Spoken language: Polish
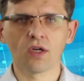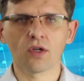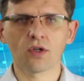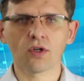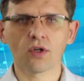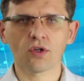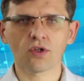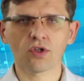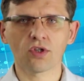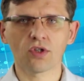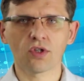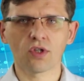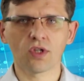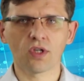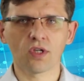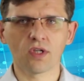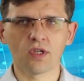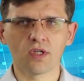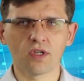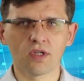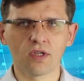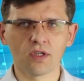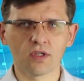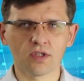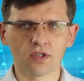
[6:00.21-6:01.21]

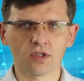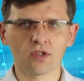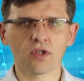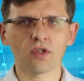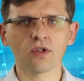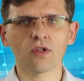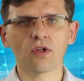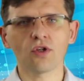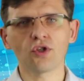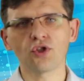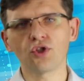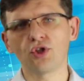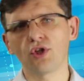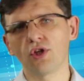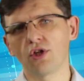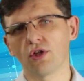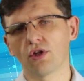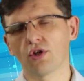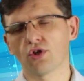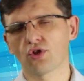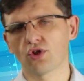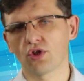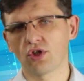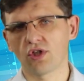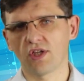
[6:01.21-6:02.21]
koszty zgodności i
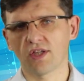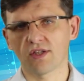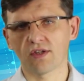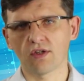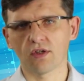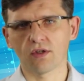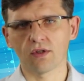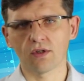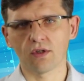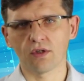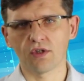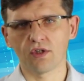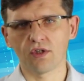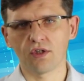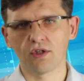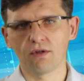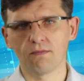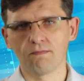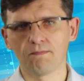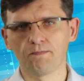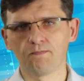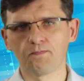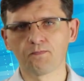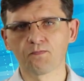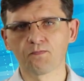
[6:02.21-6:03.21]
koszty niezgodności.